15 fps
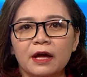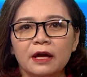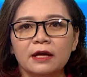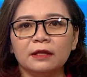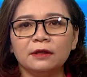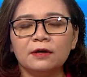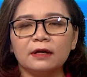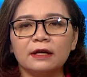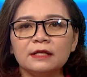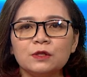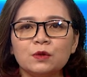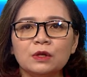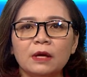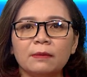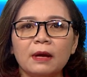hiện tượng các
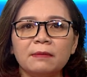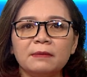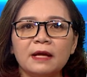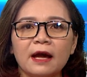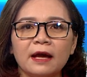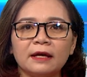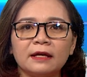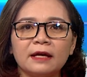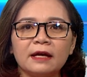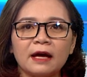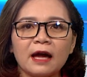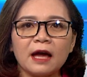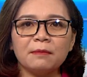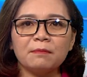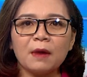doanh nghiệp ép đê i kê
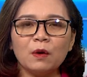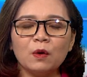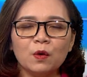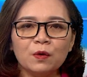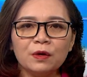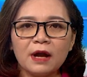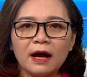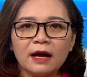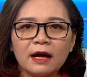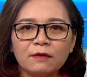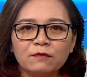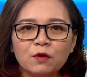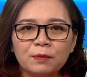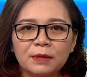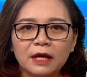khai báo lỗ đã khá
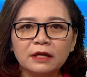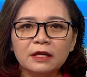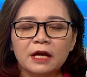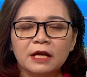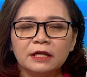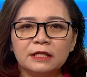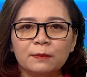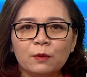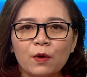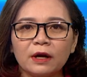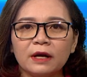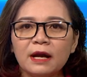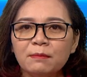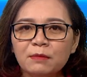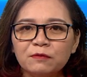phổ biến, chiếm
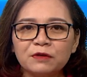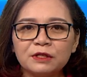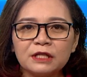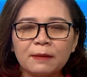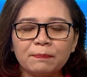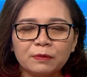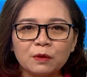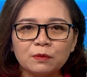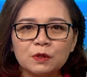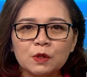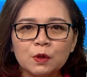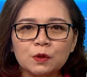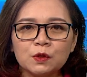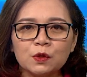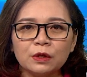khoảng năm mươi phần trăm tổng
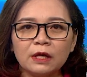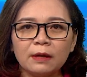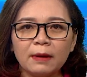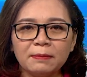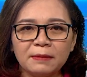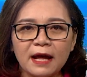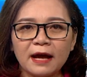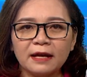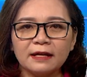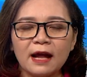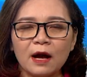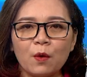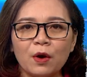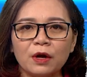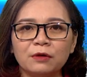số doanh nghiệp ép đê i
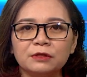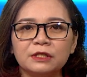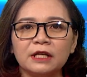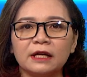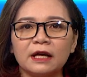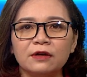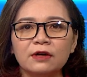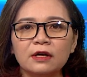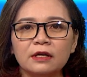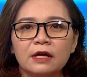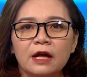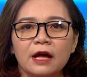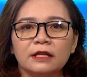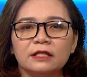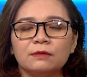đang hoạt động trên cả nước.
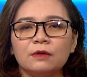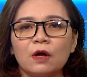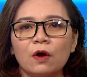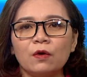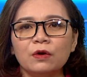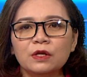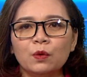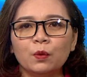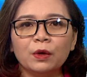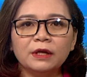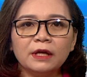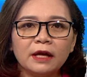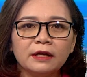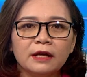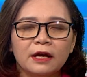Trong đó có nhiều nguyên
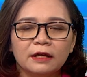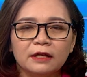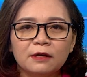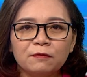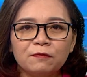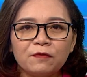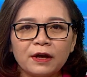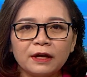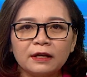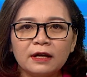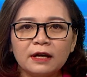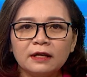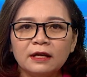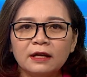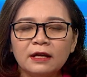nhân nhưng phải
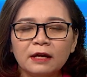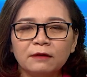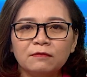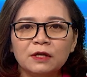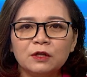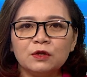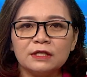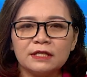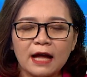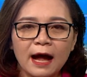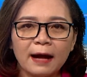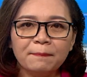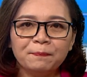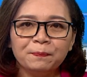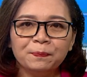kể đến hành vi chuyển
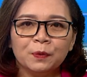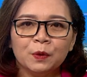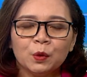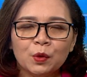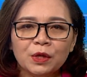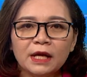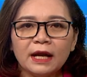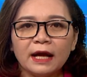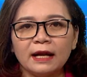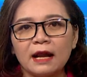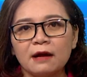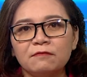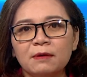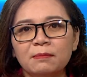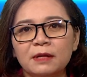giá. Tuy nhiên, hành
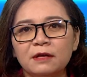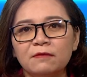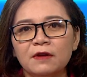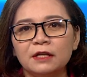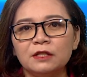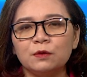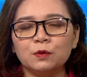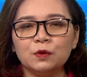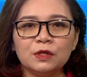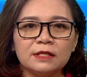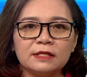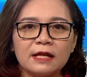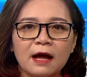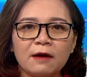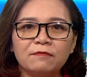lang pháp lý về chống chuyển
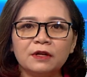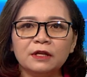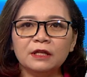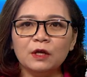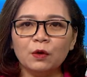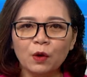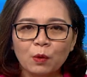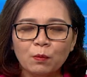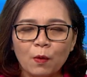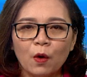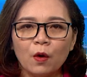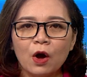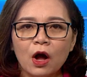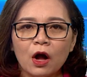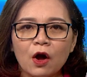giá vẫn thiếu đồng
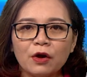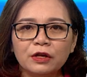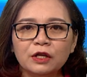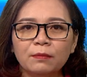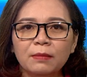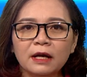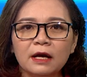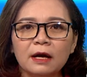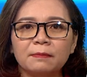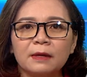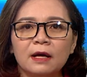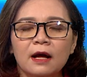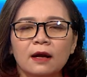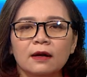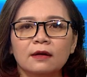bộ, còn nhiều bất cập,
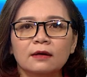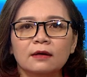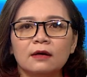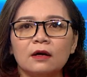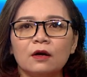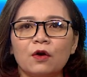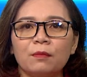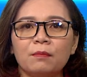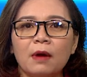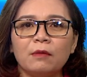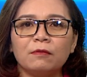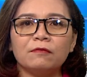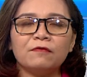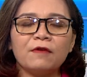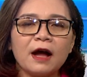lực lượng còn
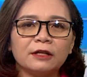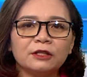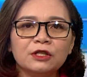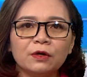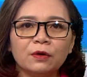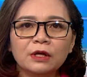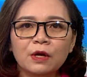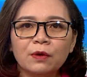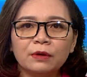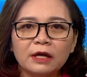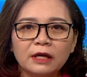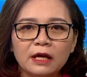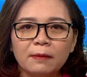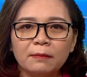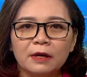mỏng và chưa có nhiều
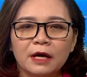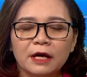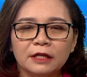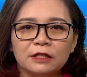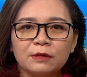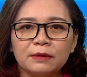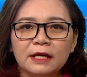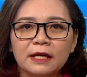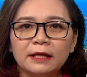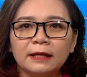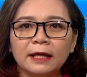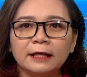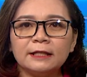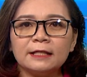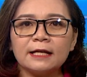kinh nghiệm, trong khi
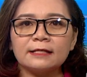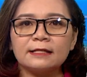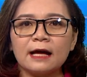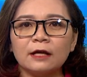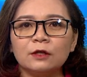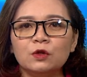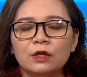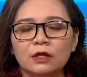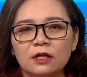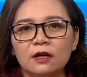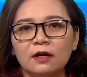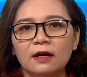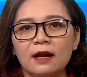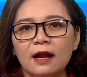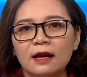thanh tra giá chuyển
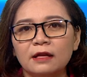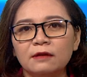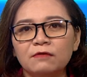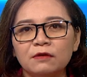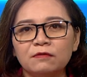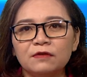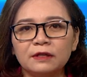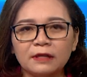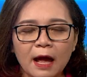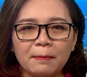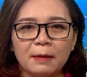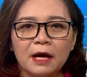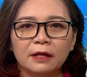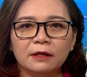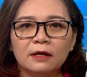nhượng là lĩnh vực phức tạp,
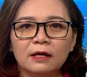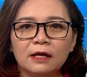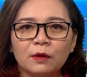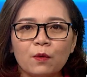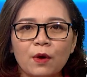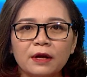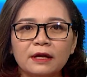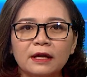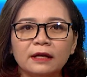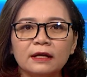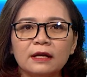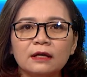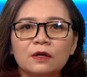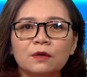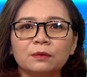thường liên quan đến
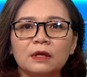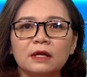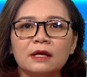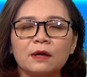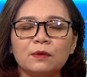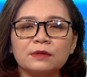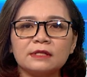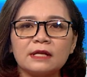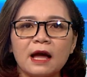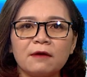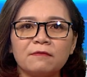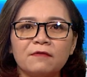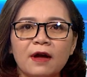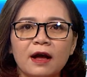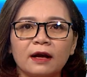các công ty đa quốc gia
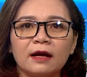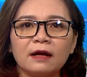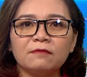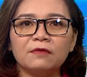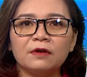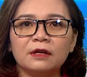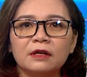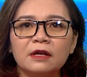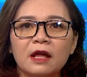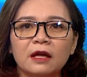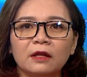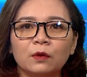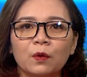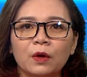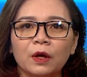và các vấn
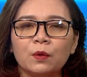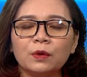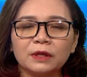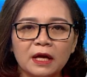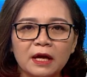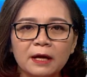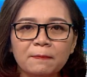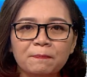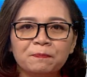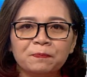đề thuế quốc tế.